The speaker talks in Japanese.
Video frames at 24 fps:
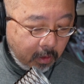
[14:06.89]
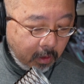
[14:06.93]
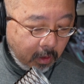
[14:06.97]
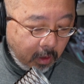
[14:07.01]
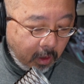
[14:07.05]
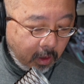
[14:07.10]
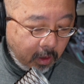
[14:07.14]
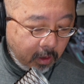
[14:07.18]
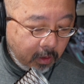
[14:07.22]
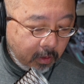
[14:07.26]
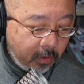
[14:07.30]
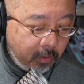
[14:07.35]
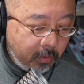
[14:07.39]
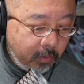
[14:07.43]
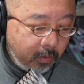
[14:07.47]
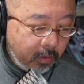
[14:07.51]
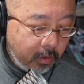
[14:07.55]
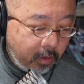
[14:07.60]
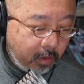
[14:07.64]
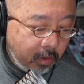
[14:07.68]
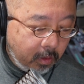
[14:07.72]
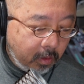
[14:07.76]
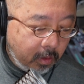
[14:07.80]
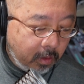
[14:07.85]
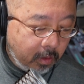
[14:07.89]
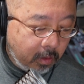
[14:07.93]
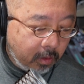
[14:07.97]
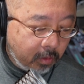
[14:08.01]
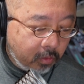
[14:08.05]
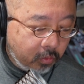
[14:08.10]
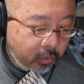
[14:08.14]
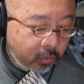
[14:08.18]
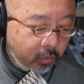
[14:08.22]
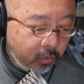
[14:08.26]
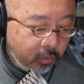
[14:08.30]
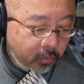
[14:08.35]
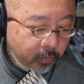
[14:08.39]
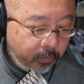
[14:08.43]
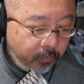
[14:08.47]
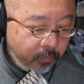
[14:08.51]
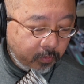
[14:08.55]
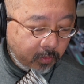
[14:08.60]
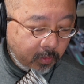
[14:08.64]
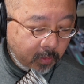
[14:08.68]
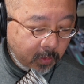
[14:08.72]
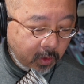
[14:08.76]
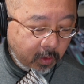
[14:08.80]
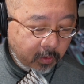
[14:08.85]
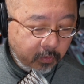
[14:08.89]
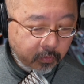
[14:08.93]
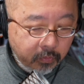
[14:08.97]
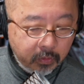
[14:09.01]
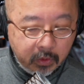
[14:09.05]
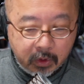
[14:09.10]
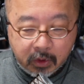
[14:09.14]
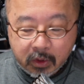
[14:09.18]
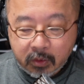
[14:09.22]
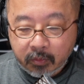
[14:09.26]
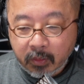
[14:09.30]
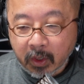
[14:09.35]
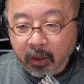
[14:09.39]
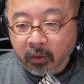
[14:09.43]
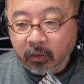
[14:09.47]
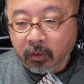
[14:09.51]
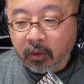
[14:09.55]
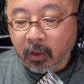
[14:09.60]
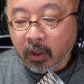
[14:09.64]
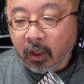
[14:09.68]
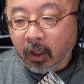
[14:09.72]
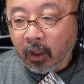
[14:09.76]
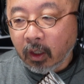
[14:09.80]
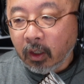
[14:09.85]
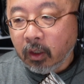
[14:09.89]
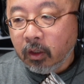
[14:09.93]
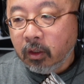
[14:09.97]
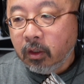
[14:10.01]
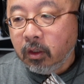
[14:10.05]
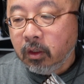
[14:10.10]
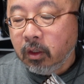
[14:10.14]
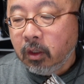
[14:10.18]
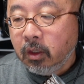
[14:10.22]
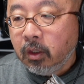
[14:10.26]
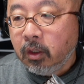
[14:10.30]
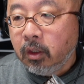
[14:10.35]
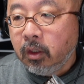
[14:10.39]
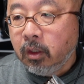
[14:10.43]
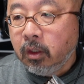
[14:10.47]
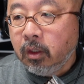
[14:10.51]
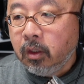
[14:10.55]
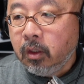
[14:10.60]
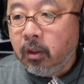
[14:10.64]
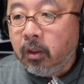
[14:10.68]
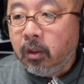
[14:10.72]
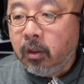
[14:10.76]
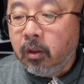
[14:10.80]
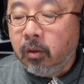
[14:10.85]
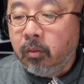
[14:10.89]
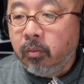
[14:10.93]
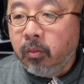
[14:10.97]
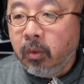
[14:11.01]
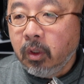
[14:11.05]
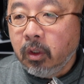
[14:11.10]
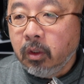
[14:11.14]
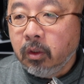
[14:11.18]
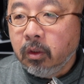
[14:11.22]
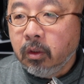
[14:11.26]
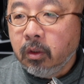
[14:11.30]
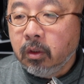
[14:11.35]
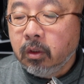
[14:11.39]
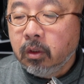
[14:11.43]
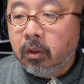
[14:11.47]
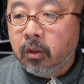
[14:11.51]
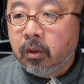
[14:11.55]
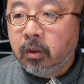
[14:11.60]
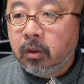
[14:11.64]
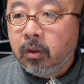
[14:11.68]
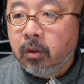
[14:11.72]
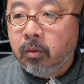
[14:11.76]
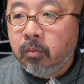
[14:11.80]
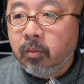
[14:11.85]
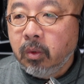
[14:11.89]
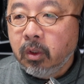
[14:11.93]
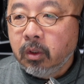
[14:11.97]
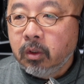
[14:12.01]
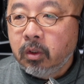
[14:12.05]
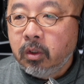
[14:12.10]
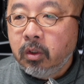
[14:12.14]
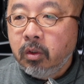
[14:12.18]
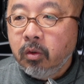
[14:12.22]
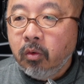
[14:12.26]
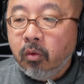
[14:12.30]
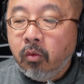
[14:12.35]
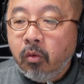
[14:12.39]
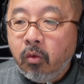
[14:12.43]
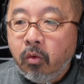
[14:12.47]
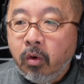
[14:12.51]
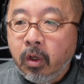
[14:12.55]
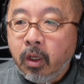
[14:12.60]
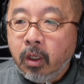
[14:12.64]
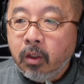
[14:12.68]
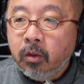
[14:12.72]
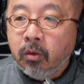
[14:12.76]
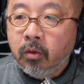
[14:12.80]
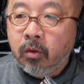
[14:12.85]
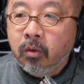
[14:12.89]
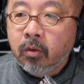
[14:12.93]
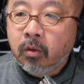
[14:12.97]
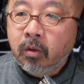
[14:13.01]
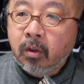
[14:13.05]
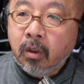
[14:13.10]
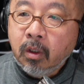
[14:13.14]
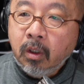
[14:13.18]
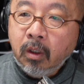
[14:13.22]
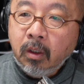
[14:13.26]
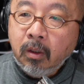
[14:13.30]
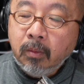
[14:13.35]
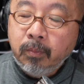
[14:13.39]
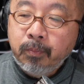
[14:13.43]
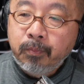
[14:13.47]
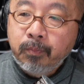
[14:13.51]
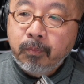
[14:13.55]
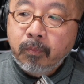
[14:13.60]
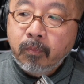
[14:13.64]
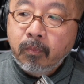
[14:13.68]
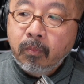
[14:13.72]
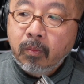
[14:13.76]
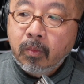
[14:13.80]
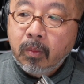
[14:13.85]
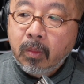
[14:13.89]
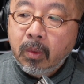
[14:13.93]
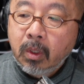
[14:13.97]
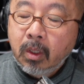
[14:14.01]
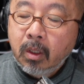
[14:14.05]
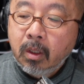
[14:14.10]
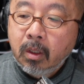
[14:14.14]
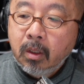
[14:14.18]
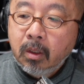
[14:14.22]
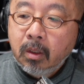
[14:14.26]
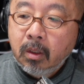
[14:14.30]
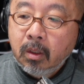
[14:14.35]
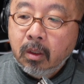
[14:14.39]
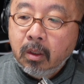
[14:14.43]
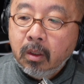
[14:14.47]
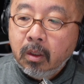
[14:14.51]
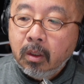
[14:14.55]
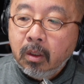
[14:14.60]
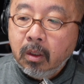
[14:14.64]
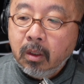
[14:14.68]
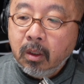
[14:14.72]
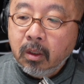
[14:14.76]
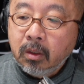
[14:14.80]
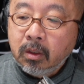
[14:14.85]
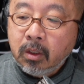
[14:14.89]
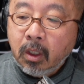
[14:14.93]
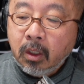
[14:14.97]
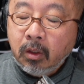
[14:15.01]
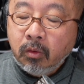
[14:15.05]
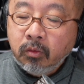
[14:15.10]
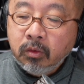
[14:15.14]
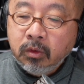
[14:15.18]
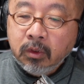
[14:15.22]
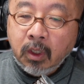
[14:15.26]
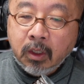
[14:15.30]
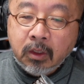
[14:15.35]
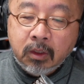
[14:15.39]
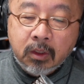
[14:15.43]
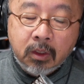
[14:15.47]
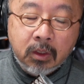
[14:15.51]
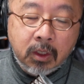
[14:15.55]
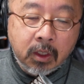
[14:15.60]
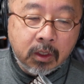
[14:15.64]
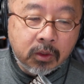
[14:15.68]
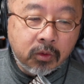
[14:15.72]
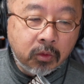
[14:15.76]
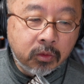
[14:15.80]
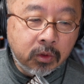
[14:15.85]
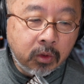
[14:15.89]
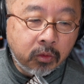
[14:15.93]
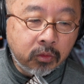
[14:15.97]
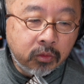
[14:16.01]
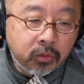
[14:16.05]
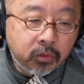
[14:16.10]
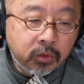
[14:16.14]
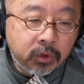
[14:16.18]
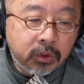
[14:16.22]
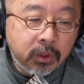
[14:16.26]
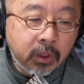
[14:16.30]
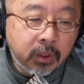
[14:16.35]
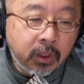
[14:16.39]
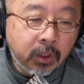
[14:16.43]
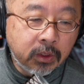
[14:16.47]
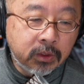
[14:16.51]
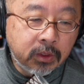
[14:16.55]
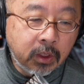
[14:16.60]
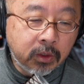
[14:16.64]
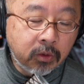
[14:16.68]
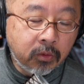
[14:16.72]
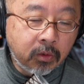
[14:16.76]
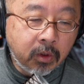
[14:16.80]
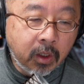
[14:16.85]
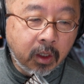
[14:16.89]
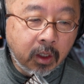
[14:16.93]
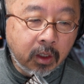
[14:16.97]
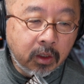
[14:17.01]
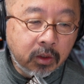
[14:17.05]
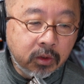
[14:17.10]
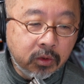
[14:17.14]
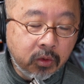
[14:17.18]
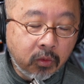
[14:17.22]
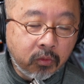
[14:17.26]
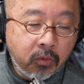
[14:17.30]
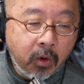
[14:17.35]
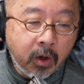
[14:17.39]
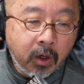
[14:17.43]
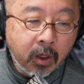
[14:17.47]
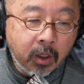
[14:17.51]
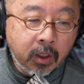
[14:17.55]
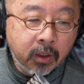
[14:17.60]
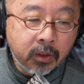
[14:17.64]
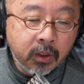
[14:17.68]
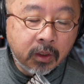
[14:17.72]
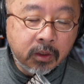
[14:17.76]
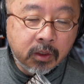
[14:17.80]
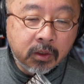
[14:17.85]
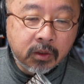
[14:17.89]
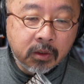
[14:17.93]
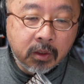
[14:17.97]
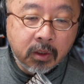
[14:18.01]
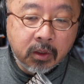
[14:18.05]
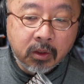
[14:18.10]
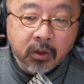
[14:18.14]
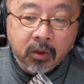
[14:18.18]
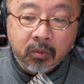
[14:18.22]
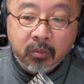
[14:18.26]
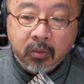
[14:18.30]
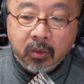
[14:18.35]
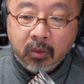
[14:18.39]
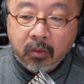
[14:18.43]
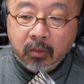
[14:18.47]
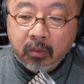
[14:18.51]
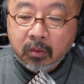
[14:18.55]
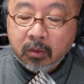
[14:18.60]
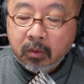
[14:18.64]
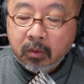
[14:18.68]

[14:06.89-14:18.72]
はい、えー、このフィル・スペクター、まあ、まあ、器用方変というか、えー、最後になんでそんなことをしでかしたのかよくわからないですけれども、